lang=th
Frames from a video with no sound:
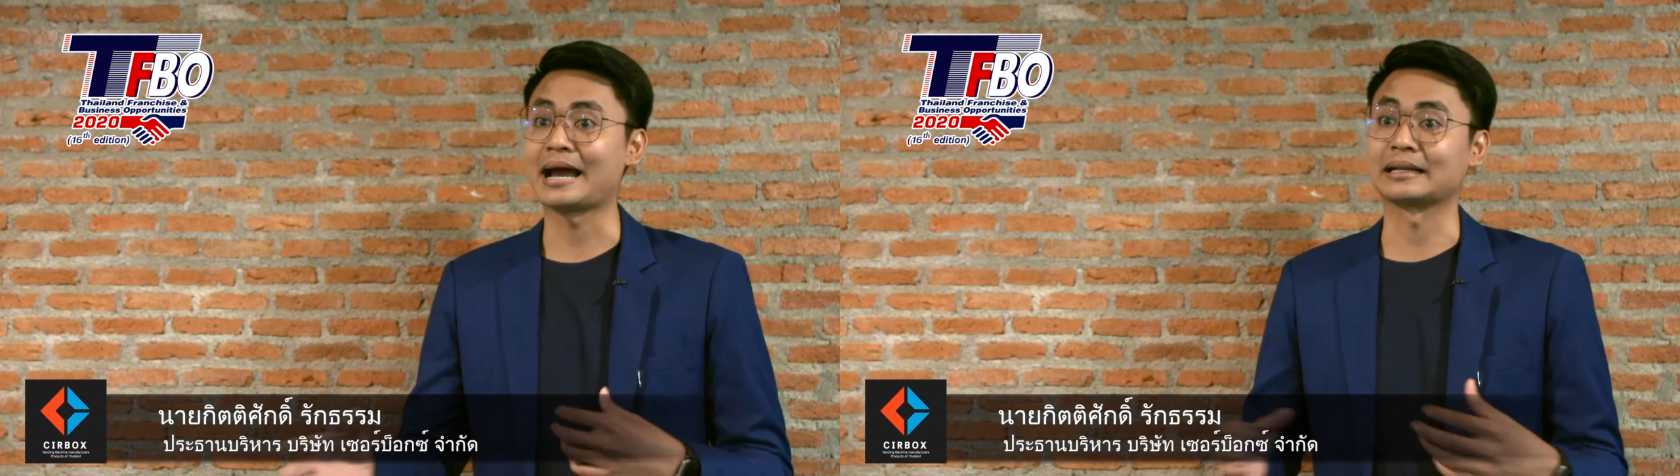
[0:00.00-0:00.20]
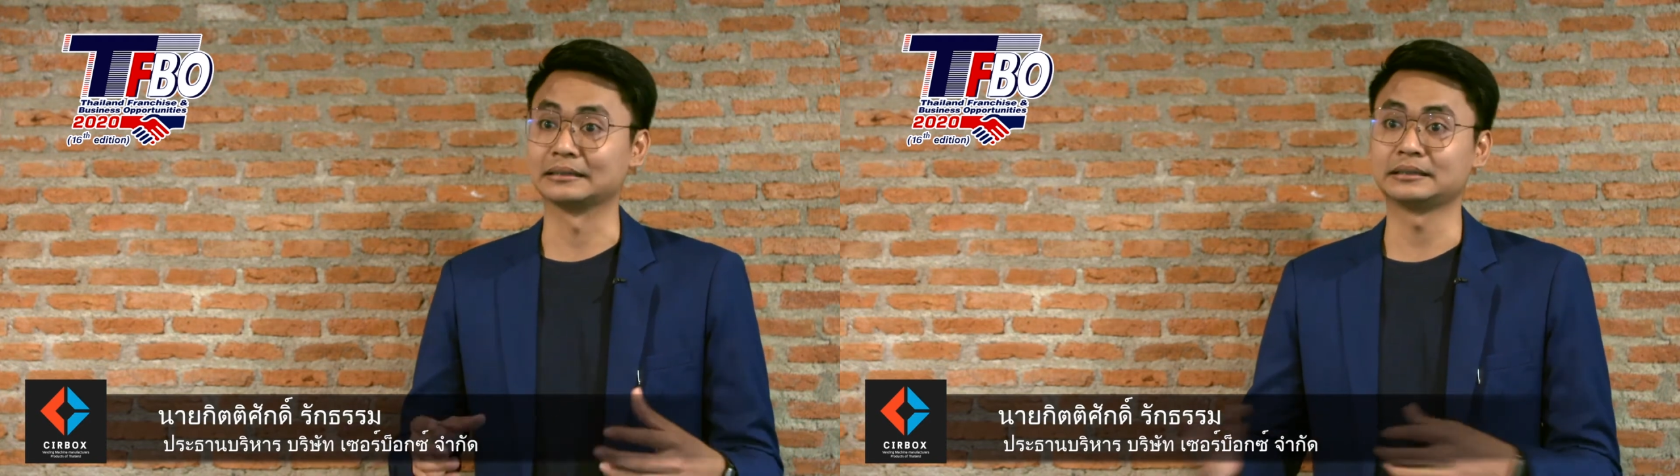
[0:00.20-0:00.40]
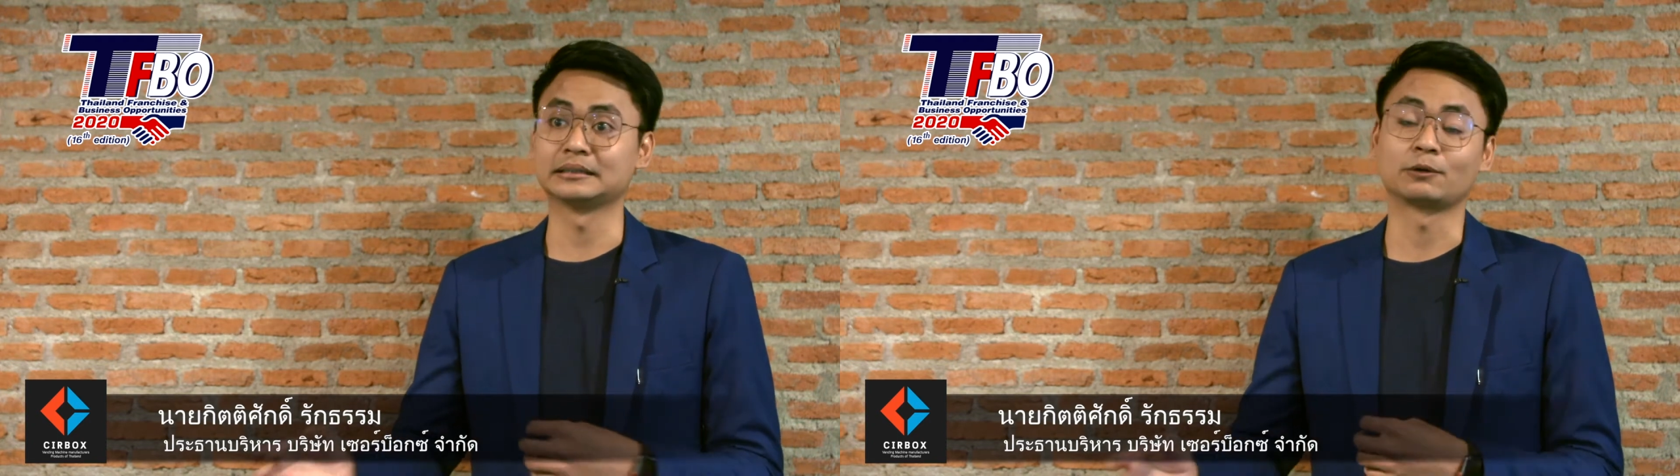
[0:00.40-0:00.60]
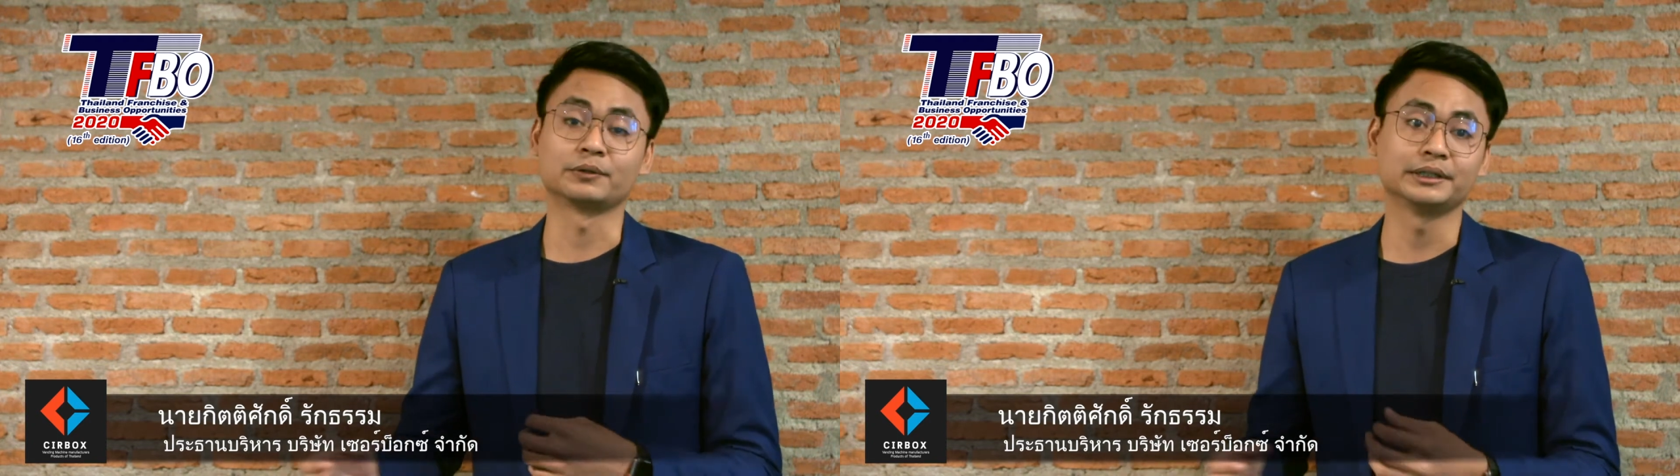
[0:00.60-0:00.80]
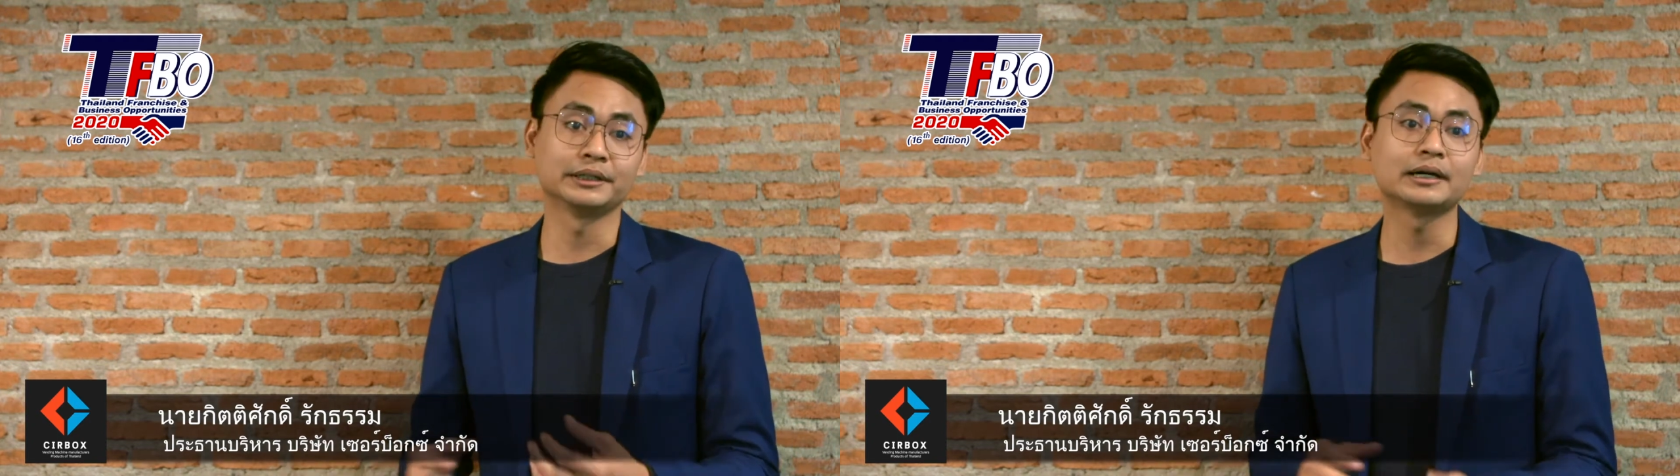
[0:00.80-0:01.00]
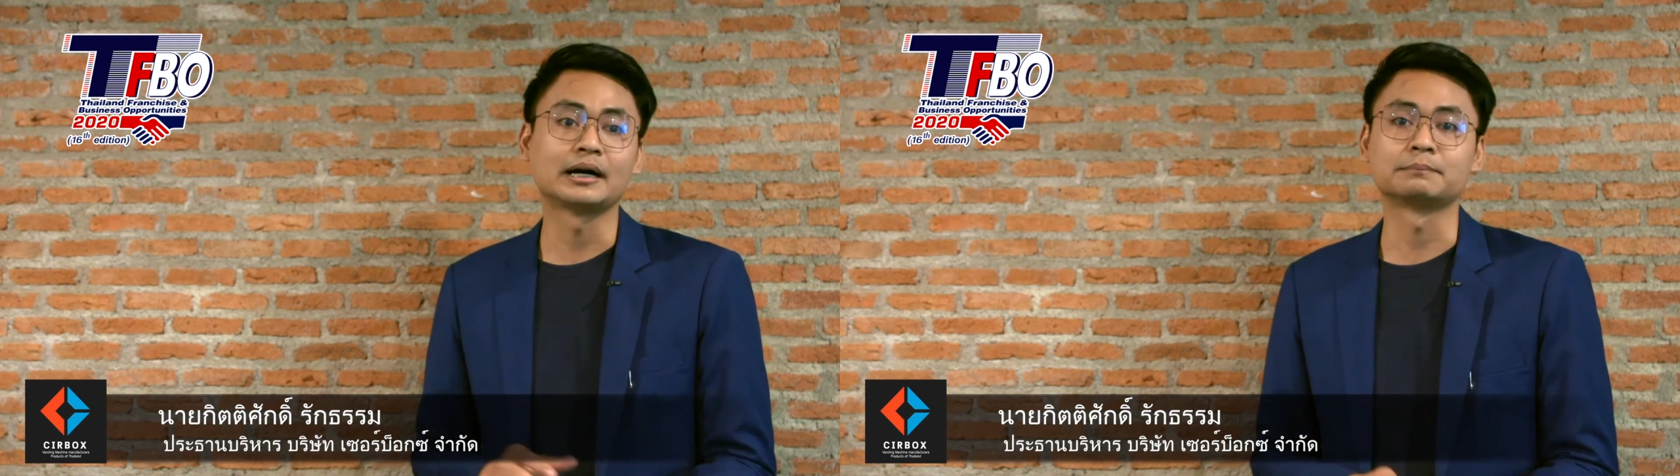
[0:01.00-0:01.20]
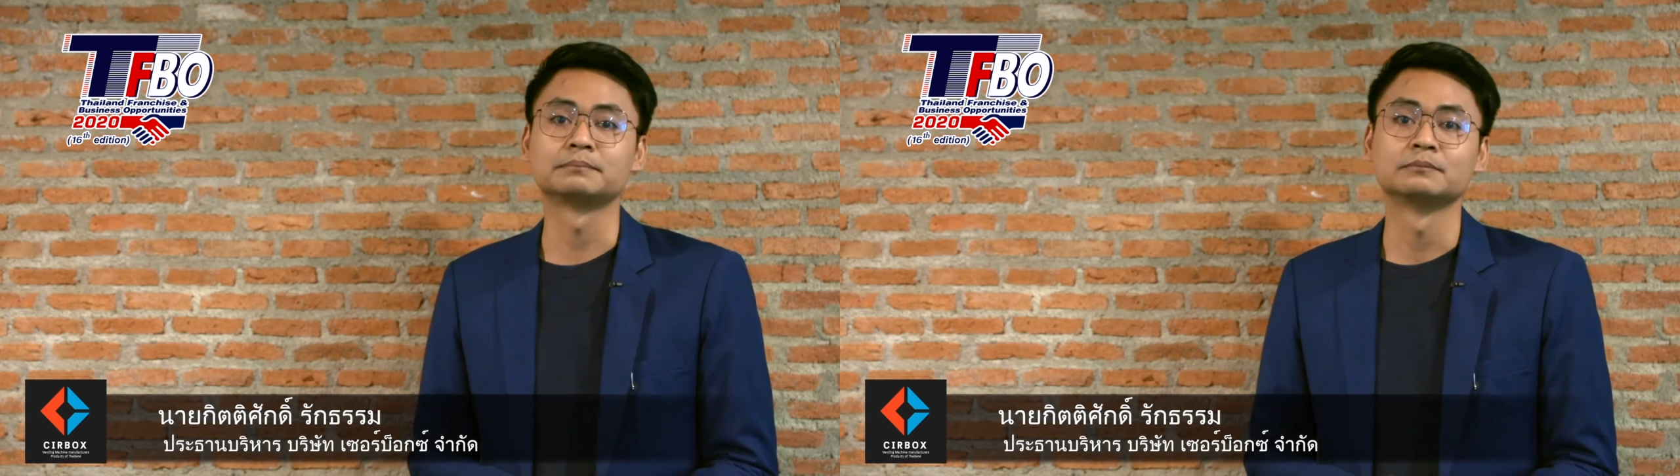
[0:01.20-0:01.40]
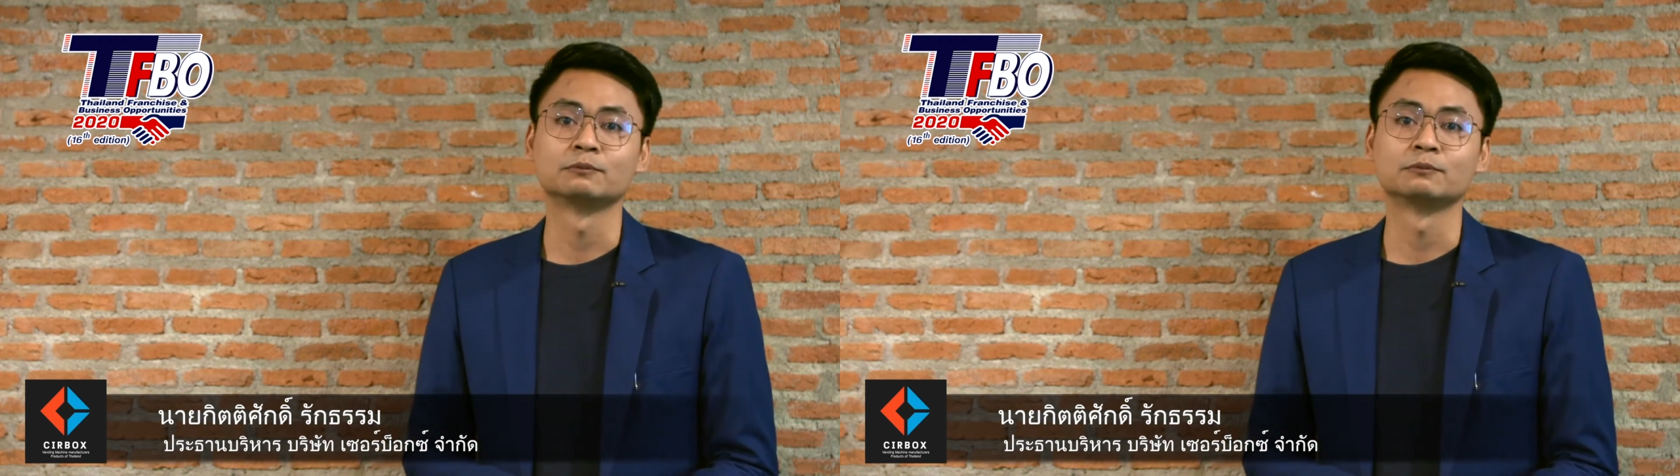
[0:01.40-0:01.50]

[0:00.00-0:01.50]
อัดหรือเจอคนเยอะๆครับ